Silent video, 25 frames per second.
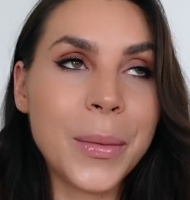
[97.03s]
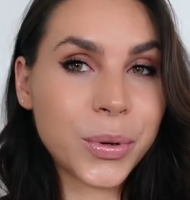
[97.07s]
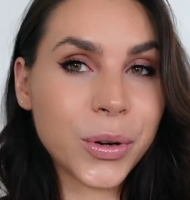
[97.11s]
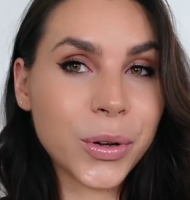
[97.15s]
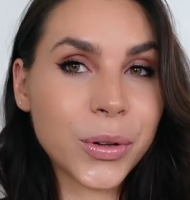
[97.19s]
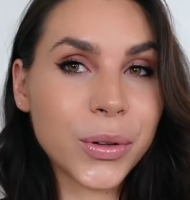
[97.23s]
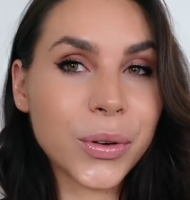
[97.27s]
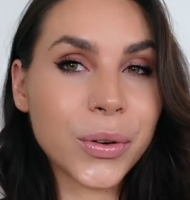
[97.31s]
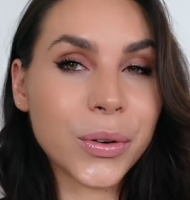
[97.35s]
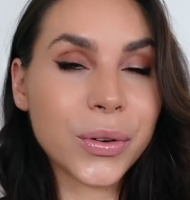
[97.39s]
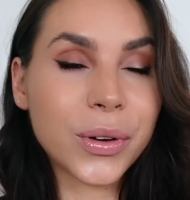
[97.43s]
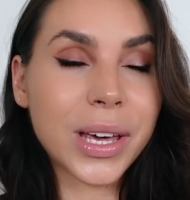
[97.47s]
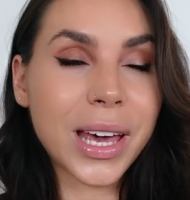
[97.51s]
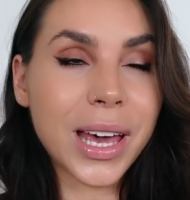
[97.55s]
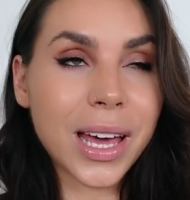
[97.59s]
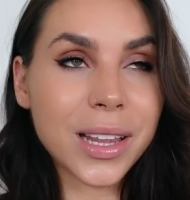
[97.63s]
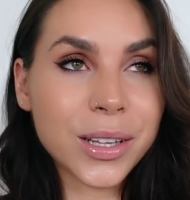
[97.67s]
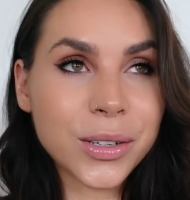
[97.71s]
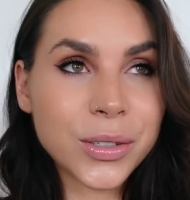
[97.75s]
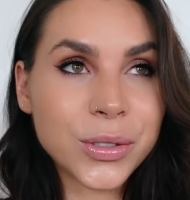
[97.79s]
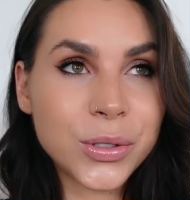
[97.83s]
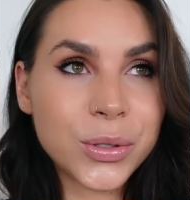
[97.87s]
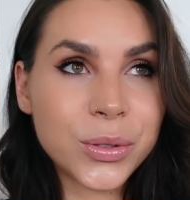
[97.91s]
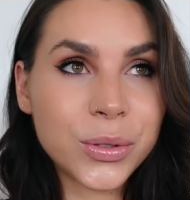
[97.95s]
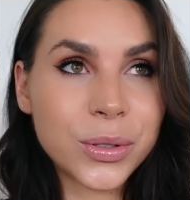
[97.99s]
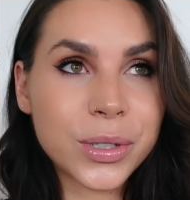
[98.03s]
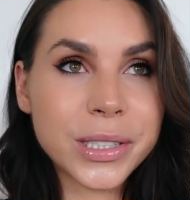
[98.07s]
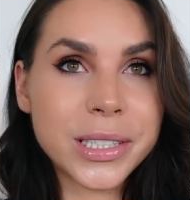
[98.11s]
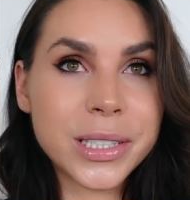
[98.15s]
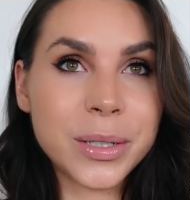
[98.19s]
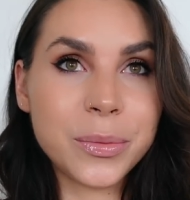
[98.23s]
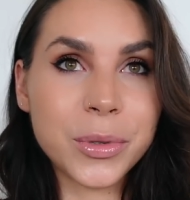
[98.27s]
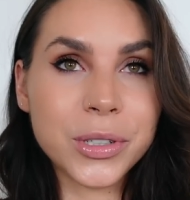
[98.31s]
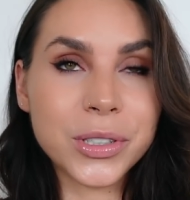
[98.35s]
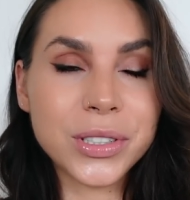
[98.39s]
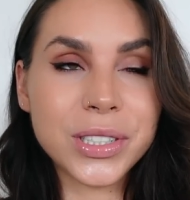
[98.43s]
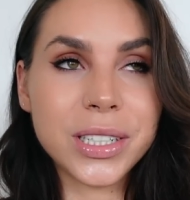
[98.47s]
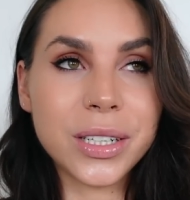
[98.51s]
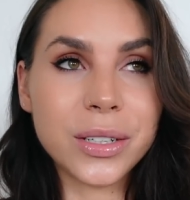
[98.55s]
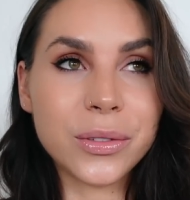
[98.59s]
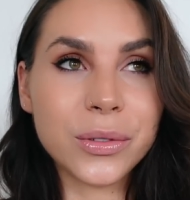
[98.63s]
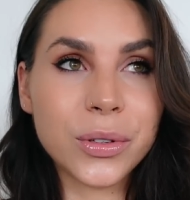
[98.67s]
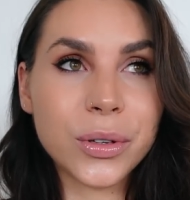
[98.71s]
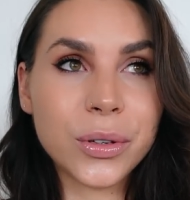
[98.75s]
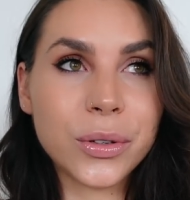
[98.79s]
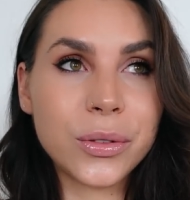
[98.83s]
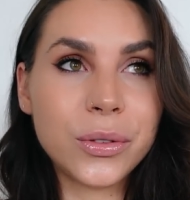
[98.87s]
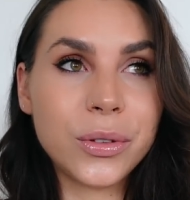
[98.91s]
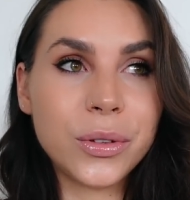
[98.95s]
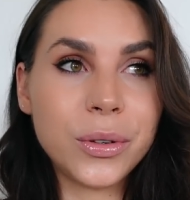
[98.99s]
Pendant 4 jours, j'ai mangé
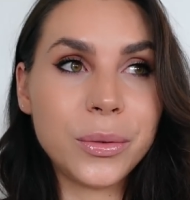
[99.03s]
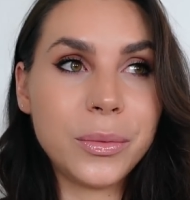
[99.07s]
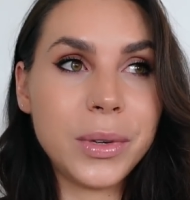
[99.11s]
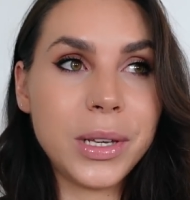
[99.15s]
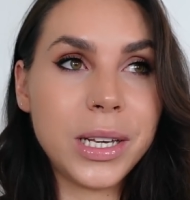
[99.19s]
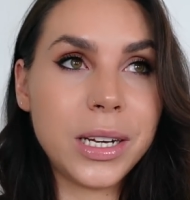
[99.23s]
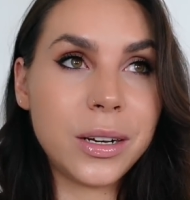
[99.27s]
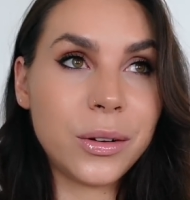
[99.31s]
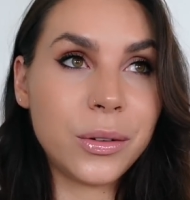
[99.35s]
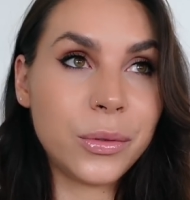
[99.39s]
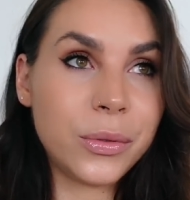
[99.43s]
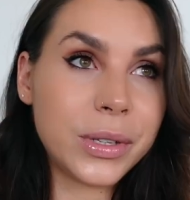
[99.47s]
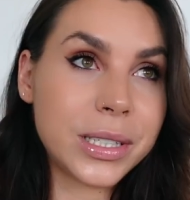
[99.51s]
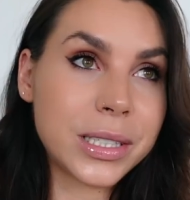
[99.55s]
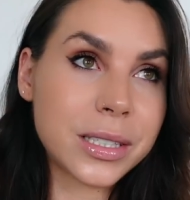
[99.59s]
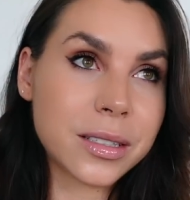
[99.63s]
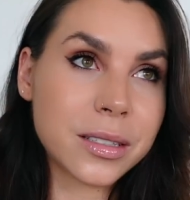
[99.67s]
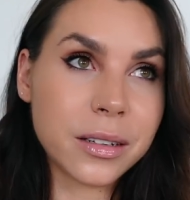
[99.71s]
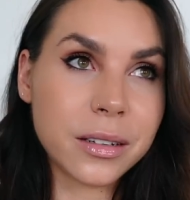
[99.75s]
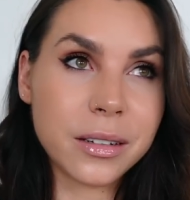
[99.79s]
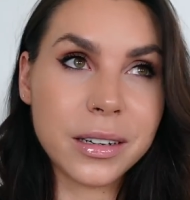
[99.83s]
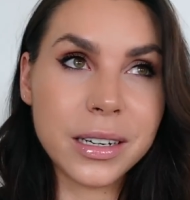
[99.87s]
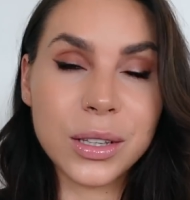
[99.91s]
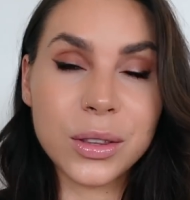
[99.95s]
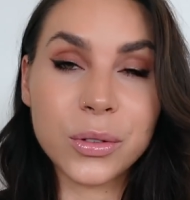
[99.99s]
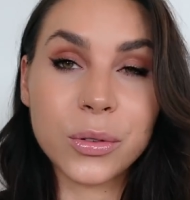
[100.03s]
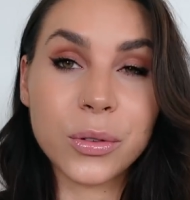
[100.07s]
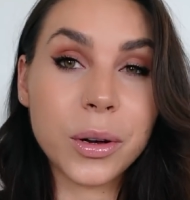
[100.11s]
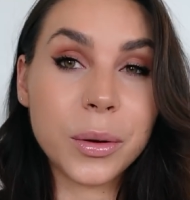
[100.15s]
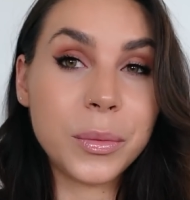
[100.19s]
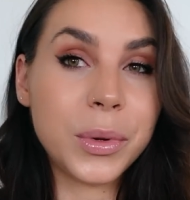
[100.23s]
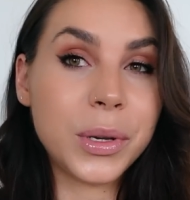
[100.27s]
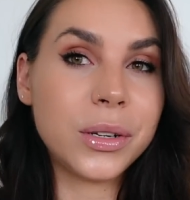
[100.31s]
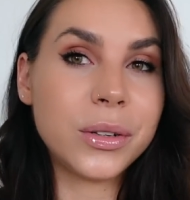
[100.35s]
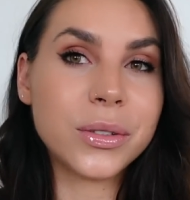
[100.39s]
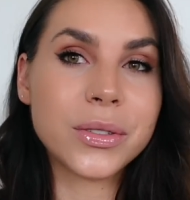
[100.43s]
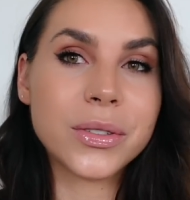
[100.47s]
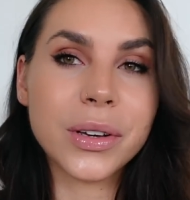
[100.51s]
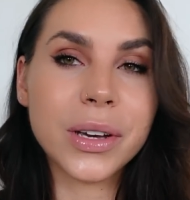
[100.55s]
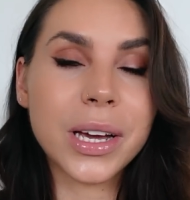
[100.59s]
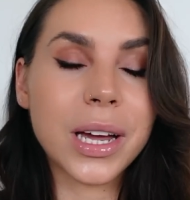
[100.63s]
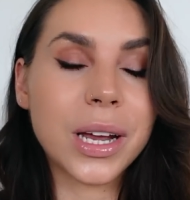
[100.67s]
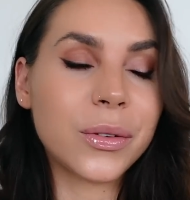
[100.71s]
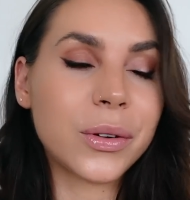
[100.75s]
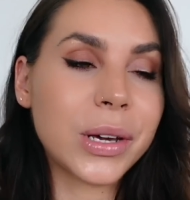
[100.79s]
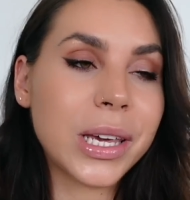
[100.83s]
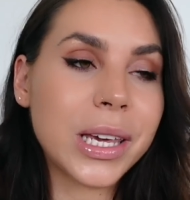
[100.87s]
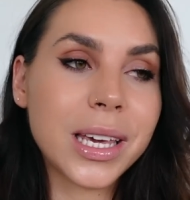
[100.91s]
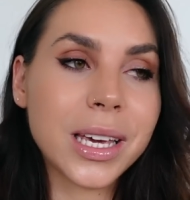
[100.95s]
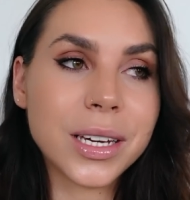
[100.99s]
entre 2800 et 3200
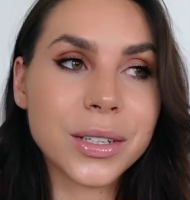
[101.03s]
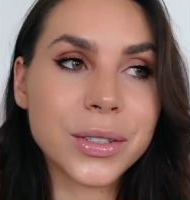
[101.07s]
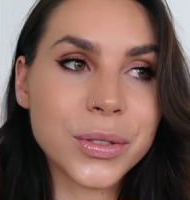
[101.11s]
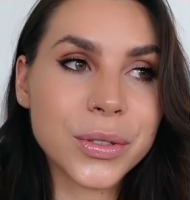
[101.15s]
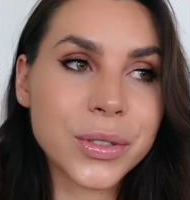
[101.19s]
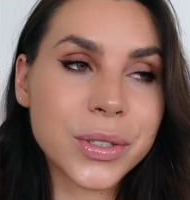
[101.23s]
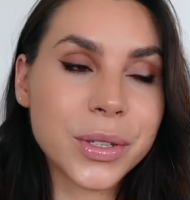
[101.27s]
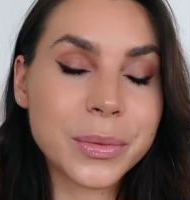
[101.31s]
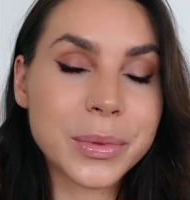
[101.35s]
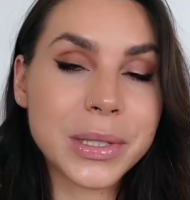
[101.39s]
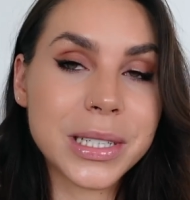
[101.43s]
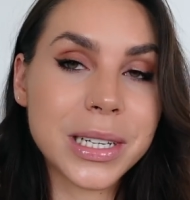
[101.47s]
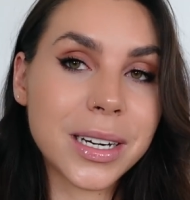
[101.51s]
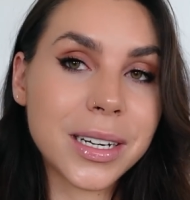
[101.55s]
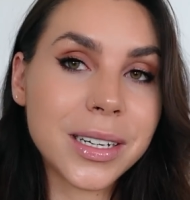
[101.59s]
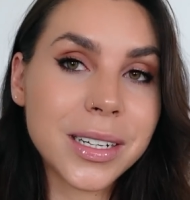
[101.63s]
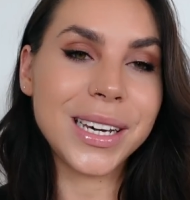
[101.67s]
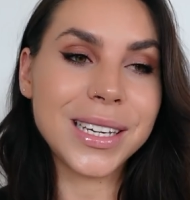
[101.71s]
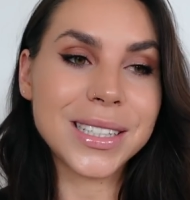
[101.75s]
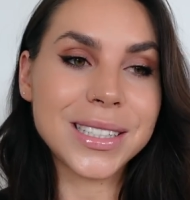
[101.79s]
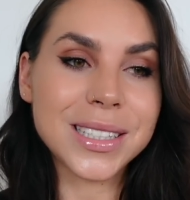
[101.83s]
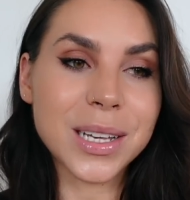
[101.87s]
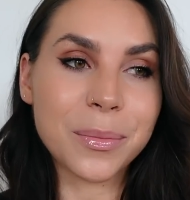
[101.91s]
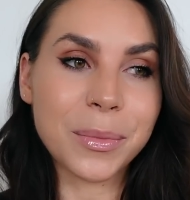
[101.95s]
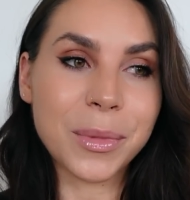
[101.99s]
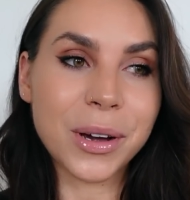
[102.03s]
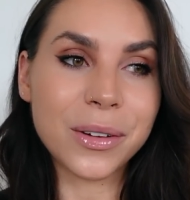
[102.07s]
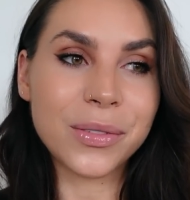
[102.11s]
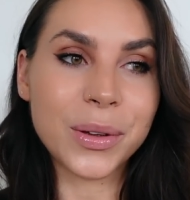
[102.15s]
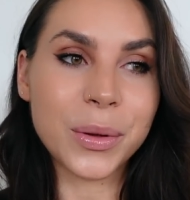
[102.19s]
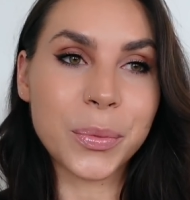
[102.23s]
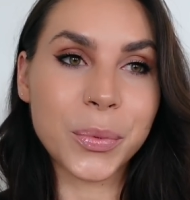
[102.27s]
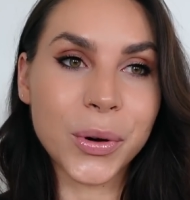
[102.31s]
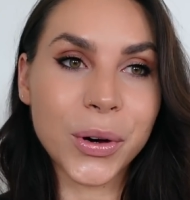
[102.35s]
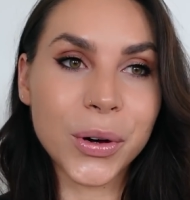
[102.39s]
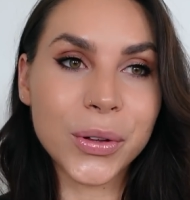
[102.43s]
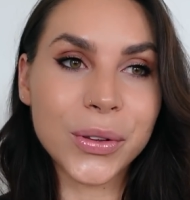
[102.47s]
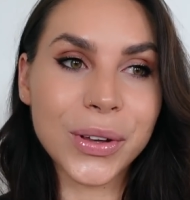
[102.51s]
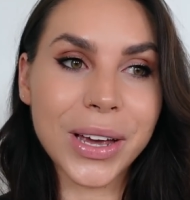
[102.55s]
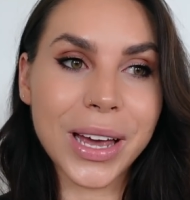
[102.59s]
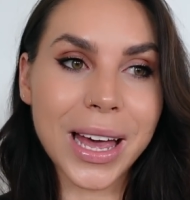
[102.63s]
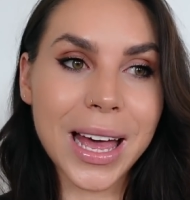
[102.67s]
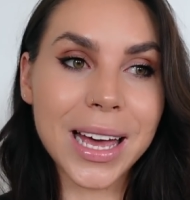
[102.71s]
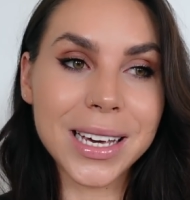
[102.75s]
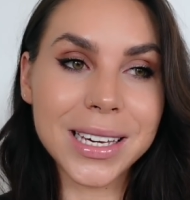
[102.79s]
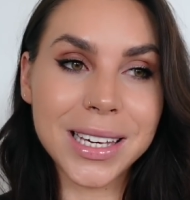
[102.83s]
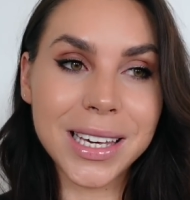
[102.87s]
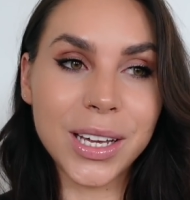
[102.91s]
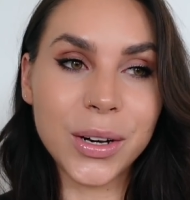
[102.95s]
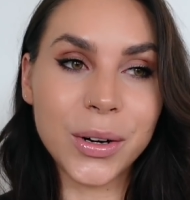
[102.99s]
calories, quelque chose comme ça. Et ça m'a fait prendre
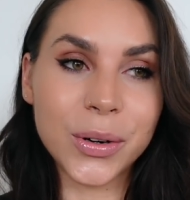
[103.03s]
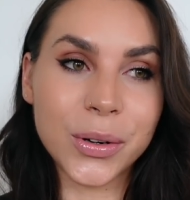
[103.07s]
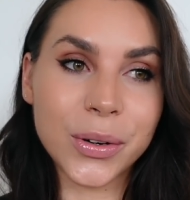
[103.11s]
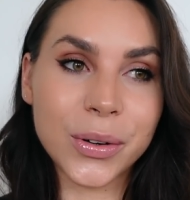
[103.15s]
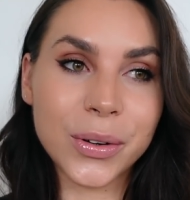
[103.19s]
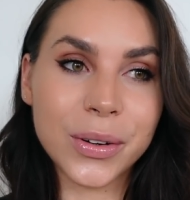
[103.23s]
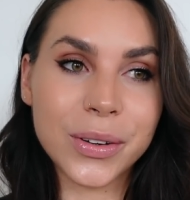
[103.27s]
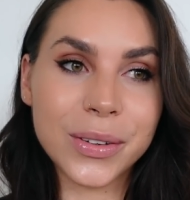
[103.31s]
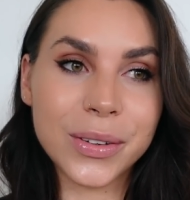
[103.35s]
un kilo